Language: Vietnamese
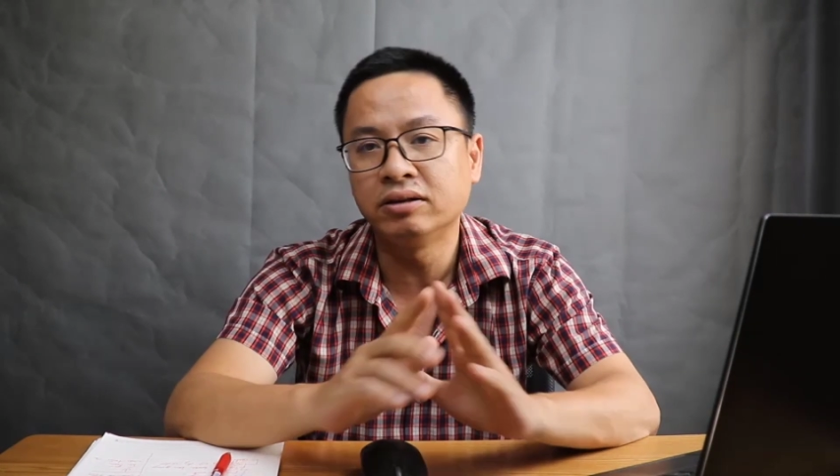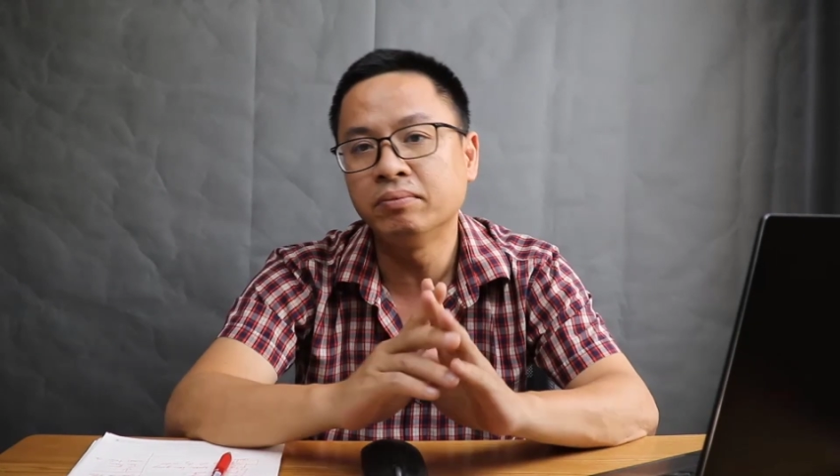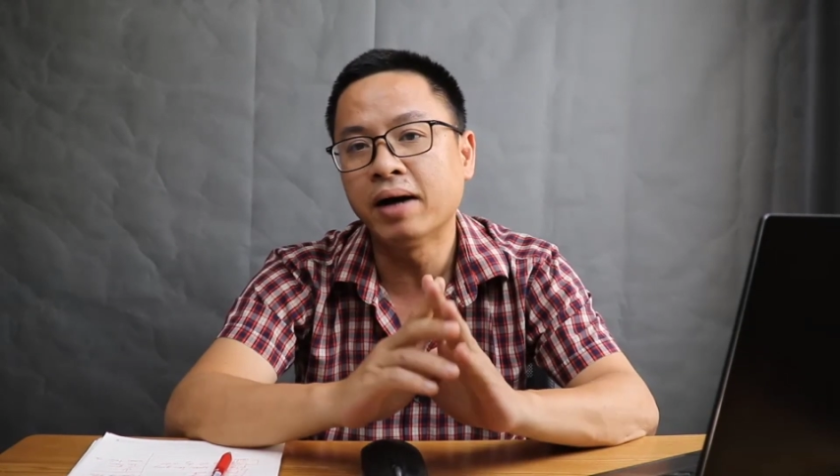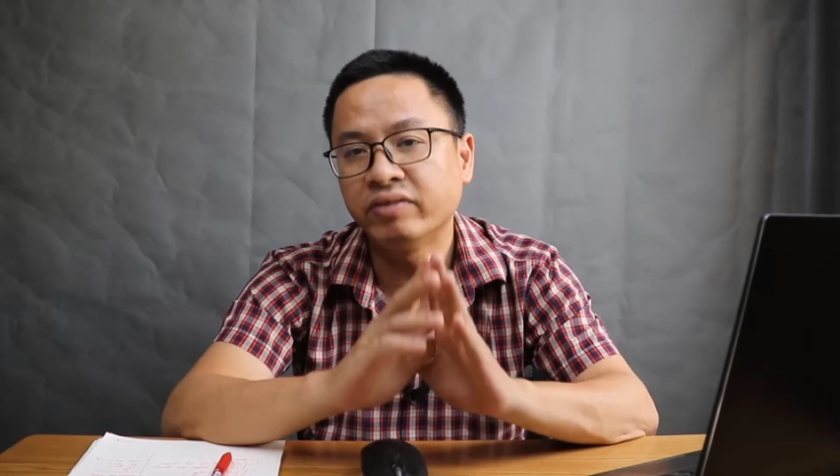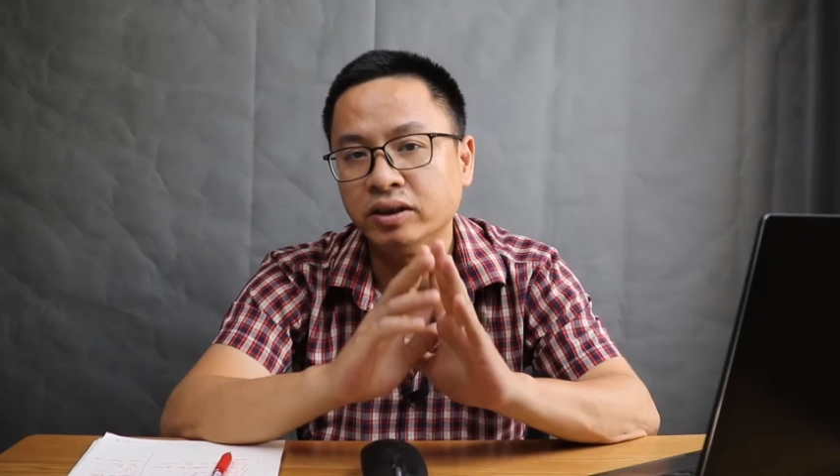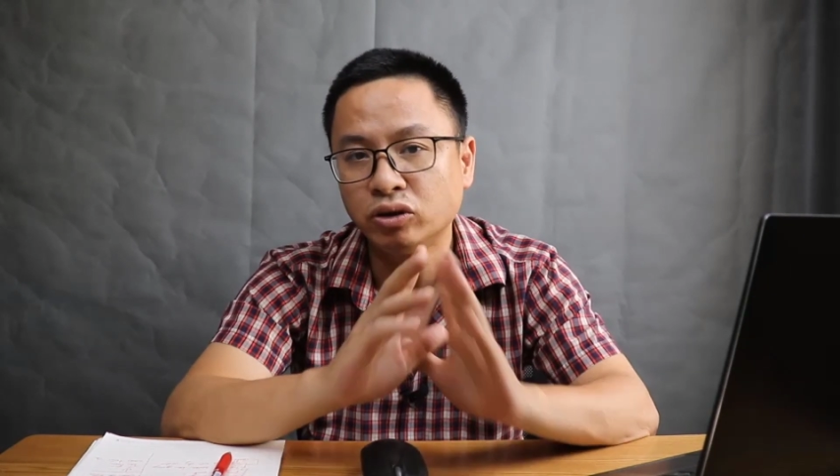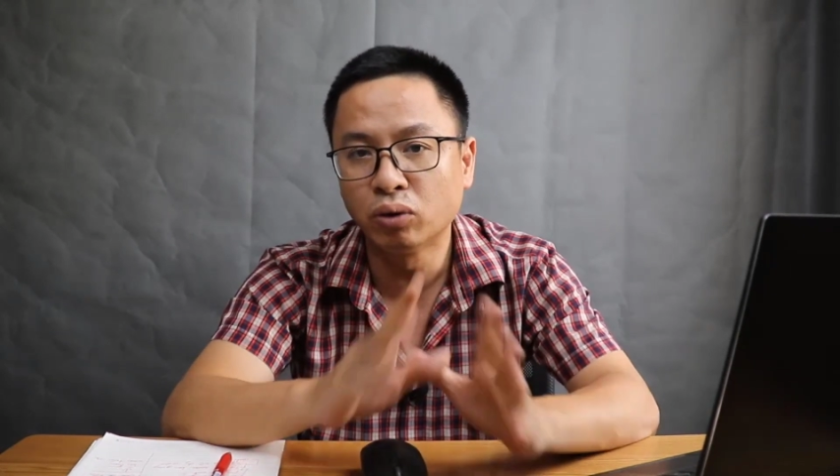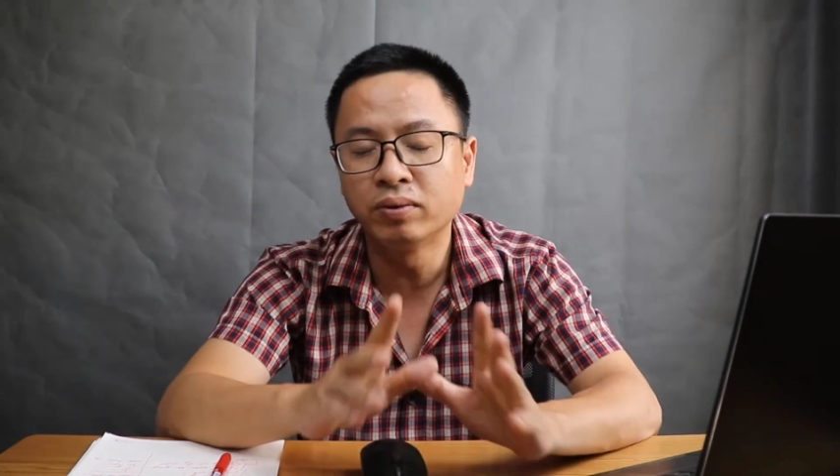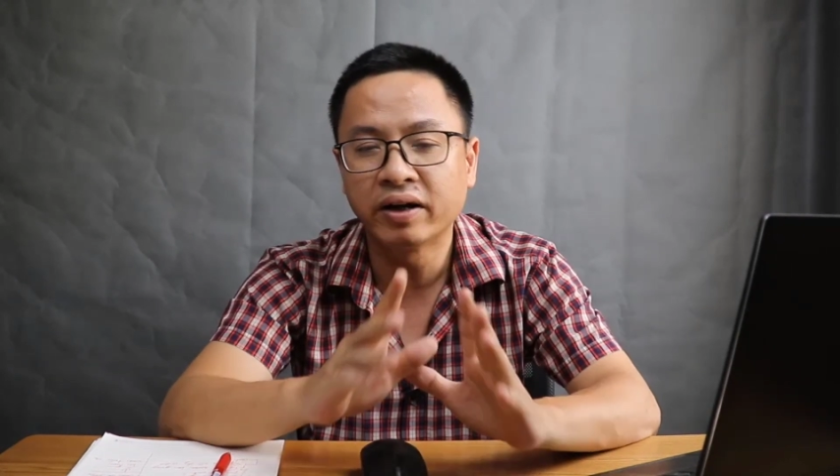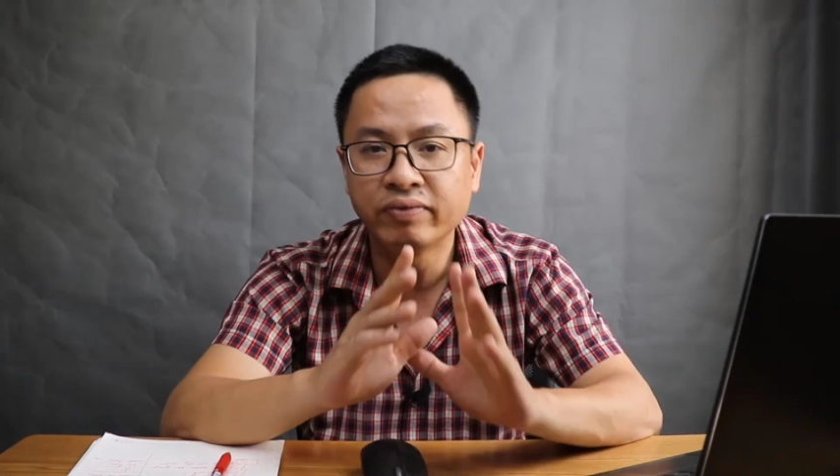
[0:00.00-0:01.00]
thì bạn phải
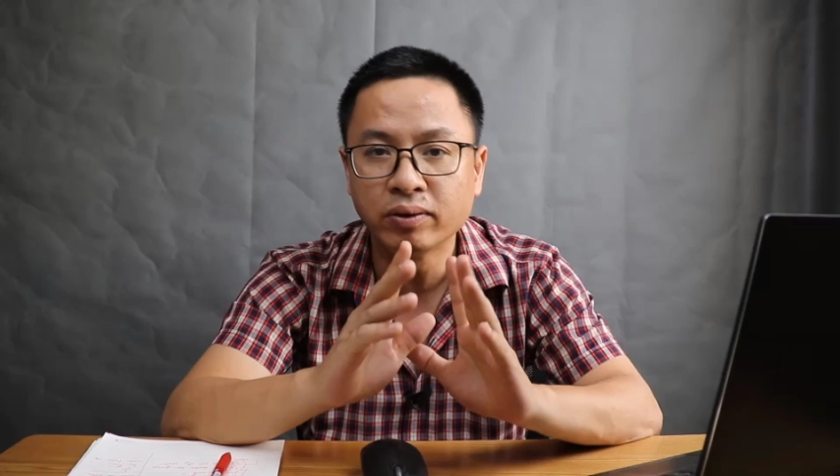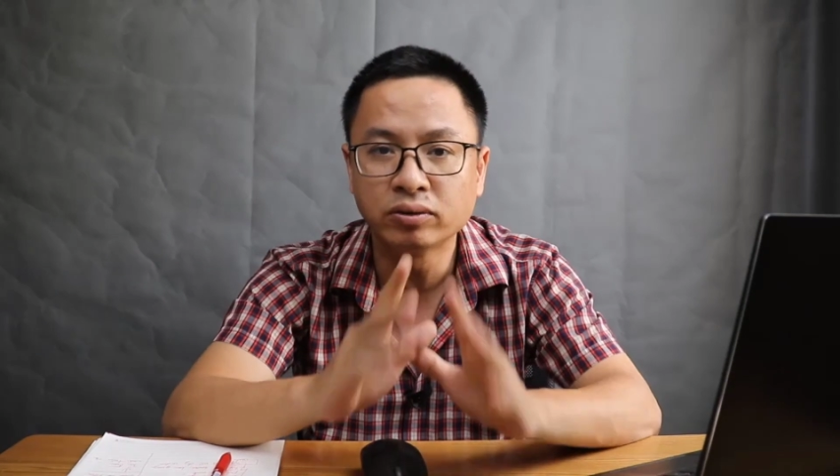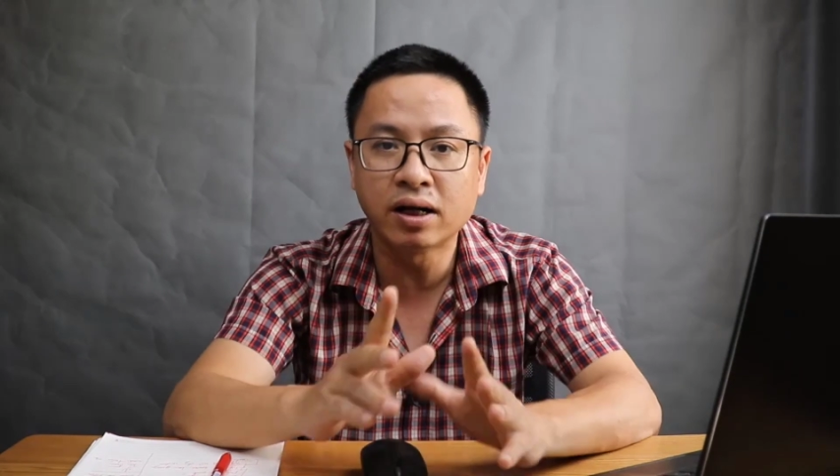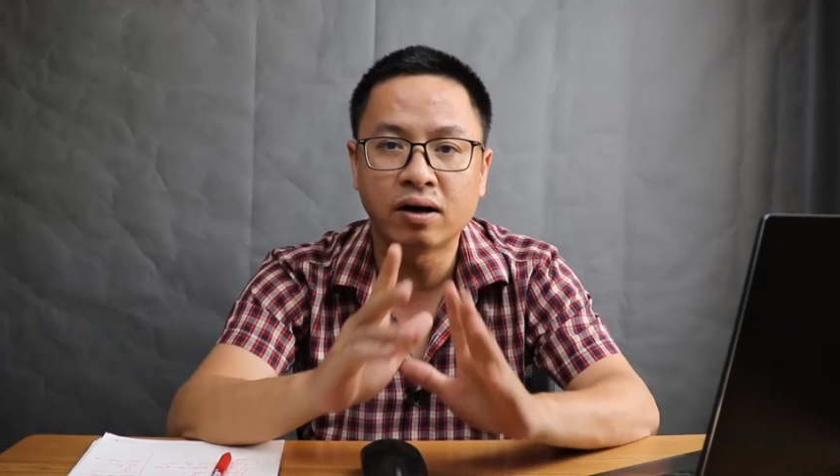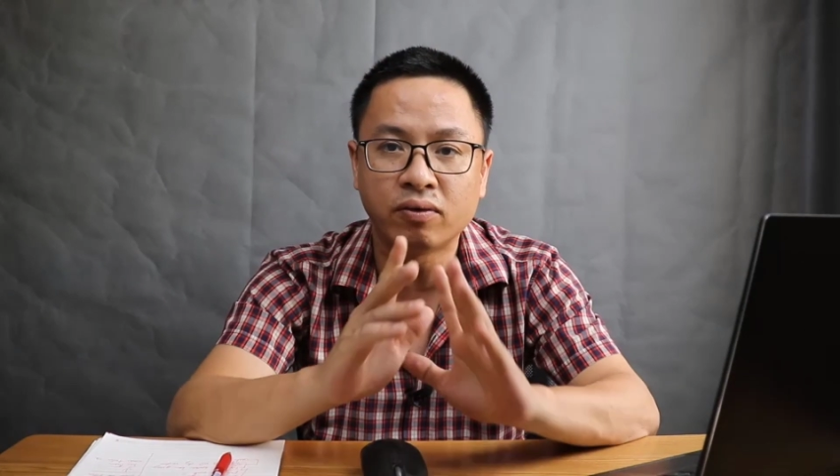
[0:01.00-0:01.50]
dùng cái filter